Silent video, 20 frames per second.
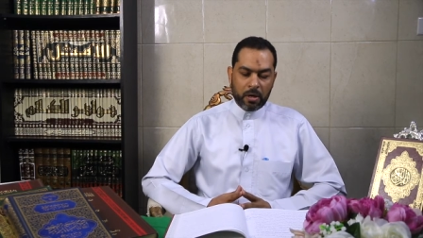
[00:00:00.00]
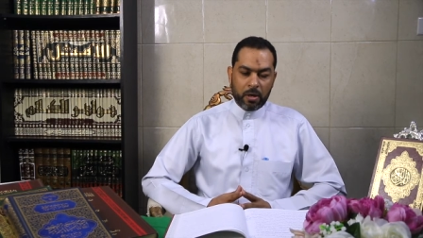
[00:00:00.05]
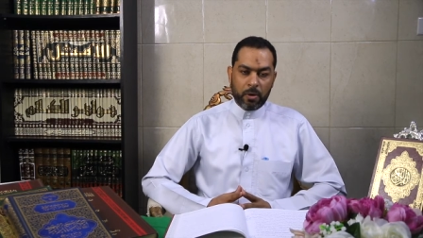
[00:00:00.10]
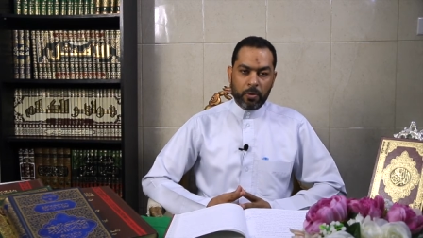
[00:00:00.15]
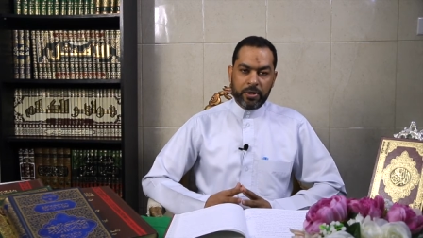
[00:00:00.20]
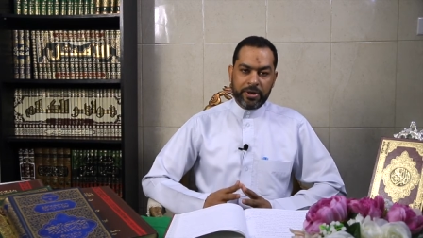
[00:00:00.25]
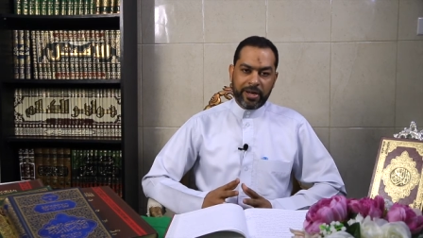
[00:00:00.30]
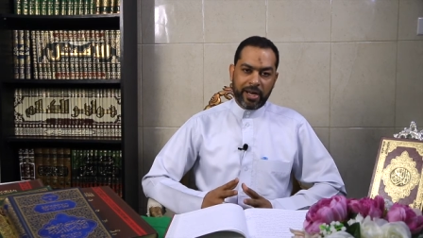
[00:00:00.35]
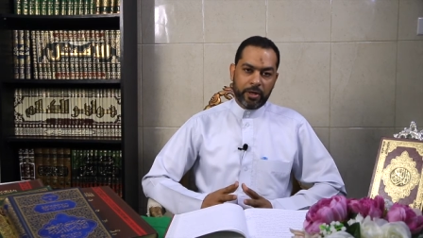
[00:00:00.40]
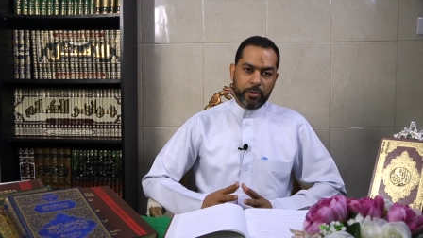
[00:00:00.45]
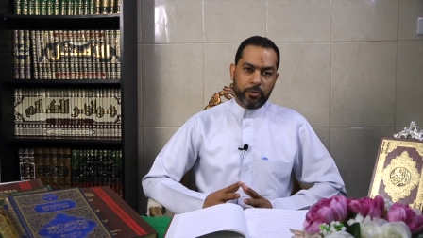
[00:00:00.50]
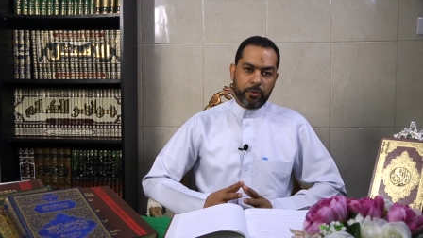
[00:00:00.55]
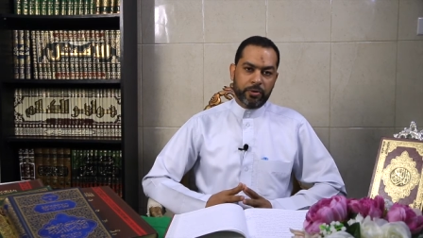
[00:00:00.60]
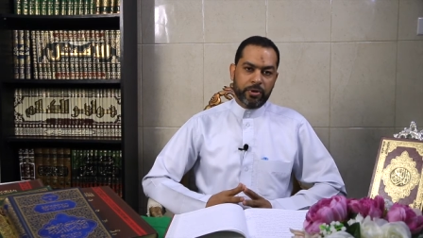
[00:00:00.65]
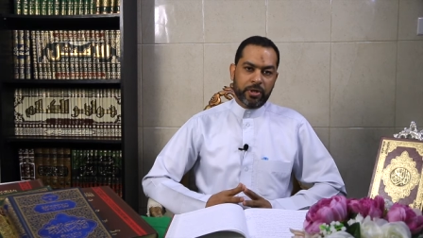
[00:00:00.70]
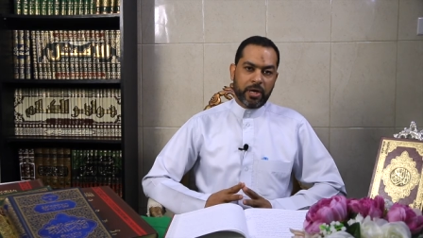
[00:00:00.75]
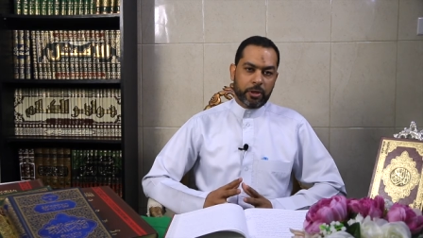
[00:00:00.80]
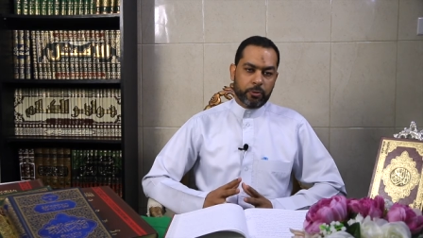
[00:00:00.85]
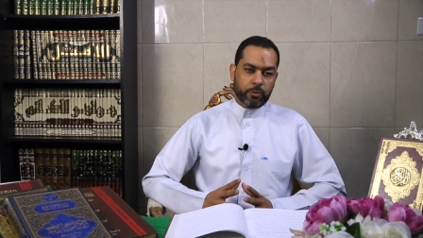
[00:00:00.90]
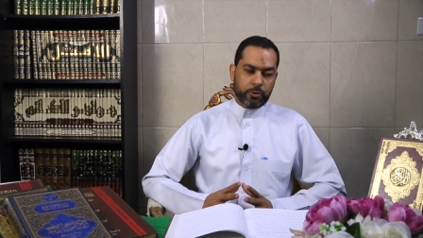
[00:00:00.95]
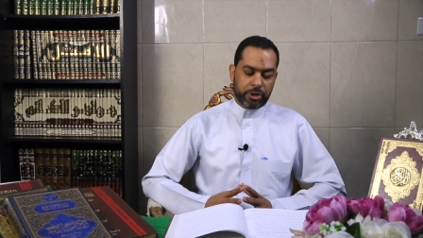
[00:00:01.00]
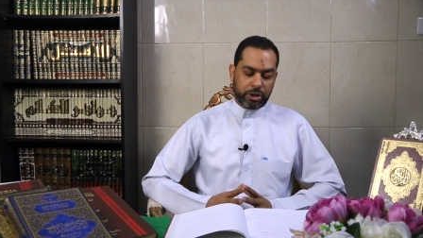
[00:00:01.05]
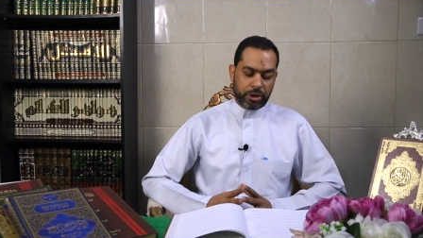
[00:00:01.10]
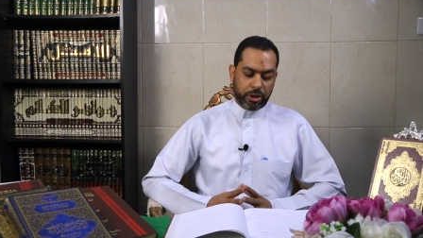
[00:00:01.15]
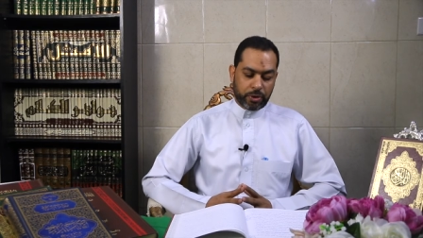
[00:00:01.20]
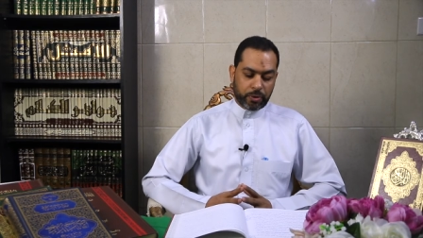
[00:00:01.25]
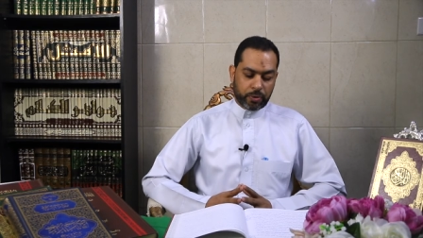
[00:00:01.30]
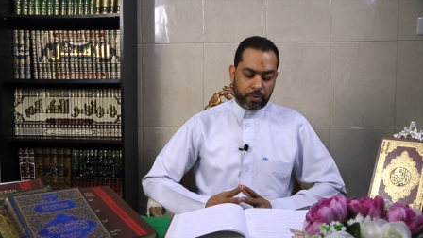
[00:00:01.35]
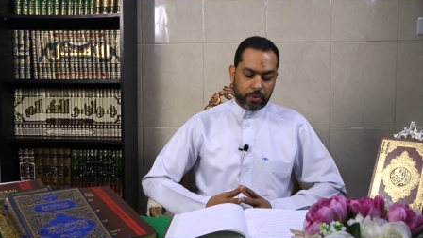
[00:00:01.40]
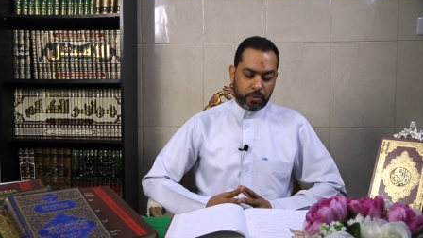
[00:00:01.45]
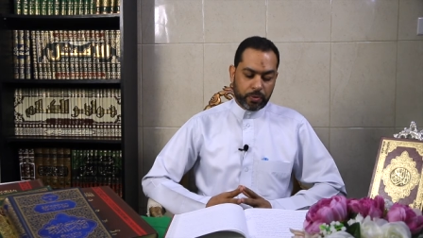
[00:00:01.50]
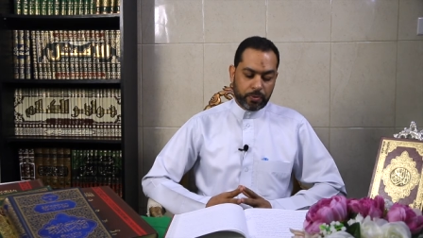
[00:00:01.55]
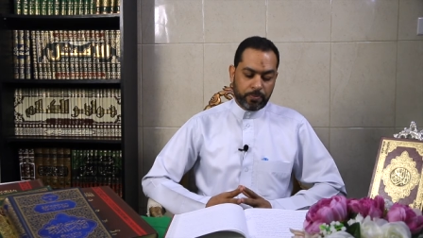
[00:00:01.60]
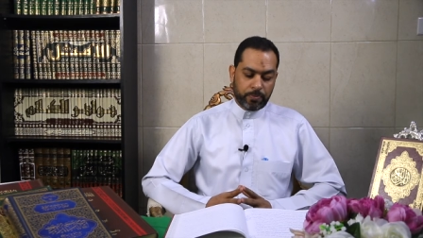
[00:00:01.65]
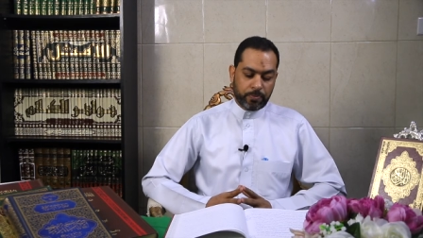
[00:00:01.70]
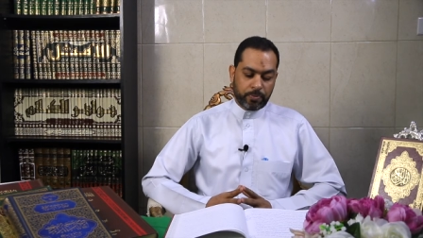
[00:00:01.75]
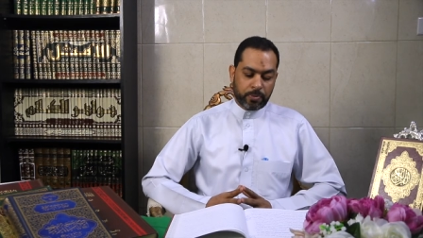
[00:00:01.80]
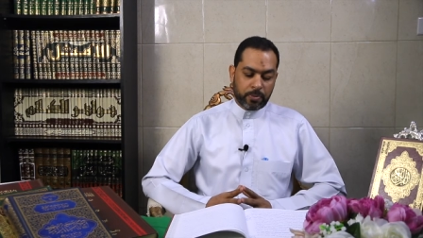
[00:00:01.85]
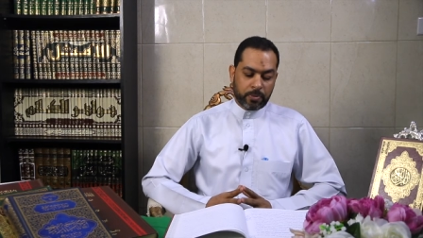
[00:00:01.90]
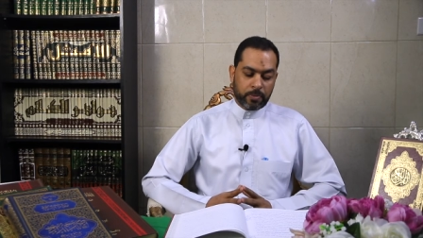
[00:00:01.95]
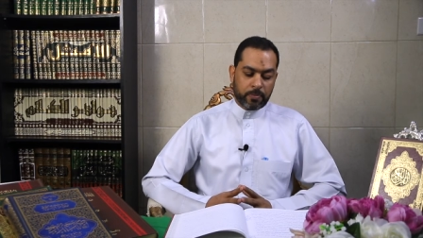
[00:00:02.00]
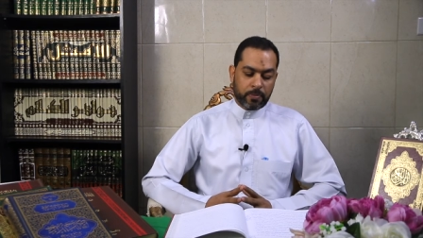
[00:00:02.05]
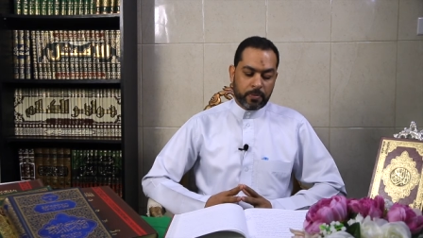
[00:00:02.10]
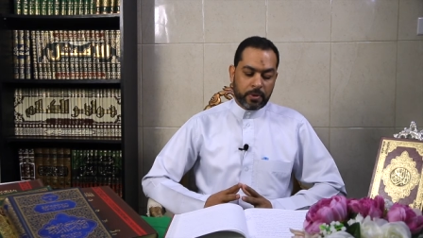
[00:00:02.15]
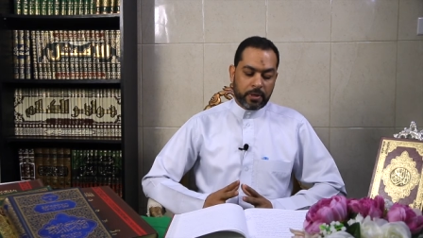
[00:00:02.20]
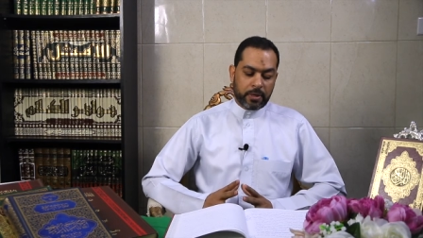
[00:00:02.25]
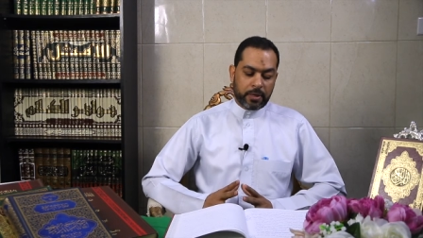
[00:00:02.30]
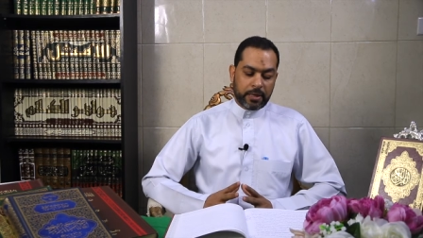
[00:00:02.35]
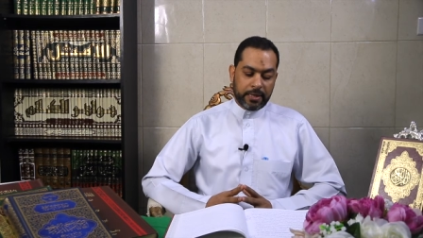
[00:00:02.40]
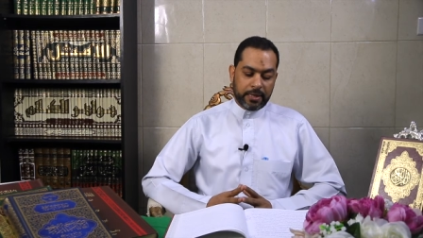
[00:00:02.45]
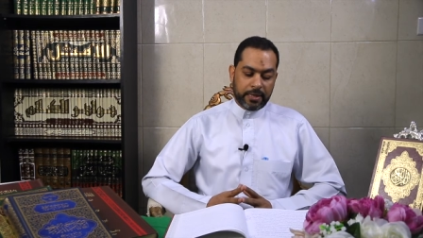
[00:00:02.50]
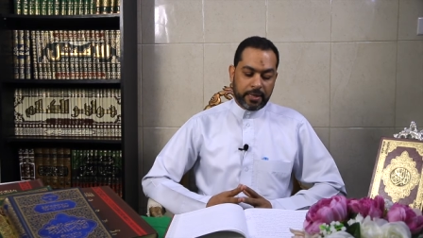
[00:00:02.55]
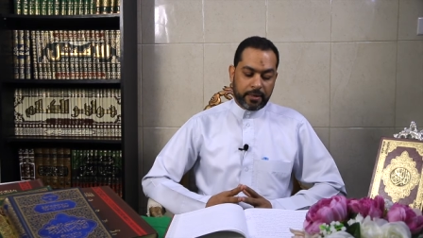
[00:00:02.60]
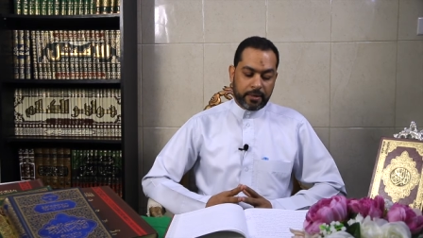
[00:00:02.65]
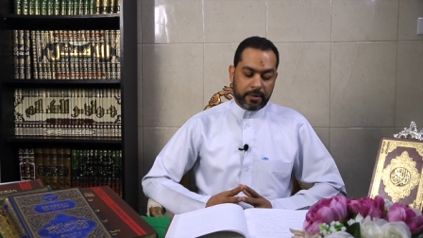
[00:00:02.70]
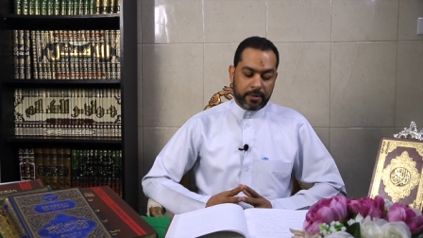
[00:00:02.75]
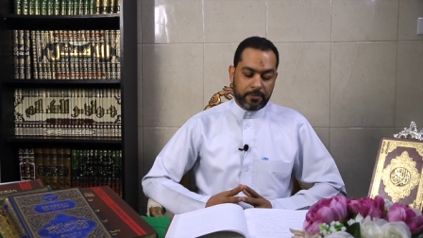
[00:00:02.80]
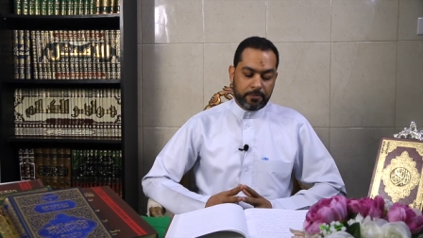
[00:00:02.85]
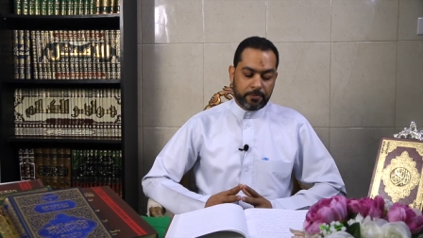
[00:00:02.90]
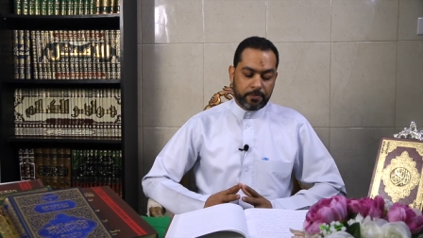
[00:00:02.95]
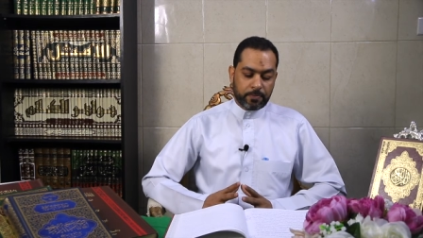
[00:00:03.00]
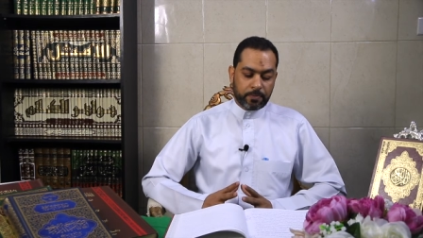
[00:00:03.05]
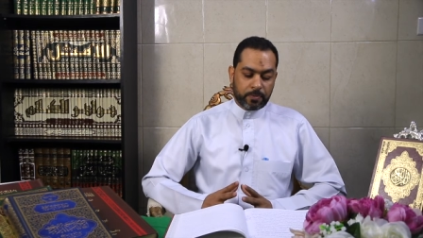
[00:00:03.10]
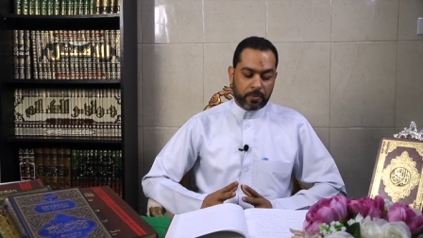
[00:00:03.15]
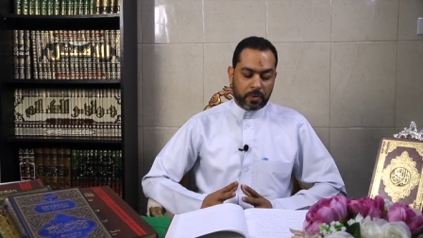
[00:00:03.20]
ونحن هنا نشير إلى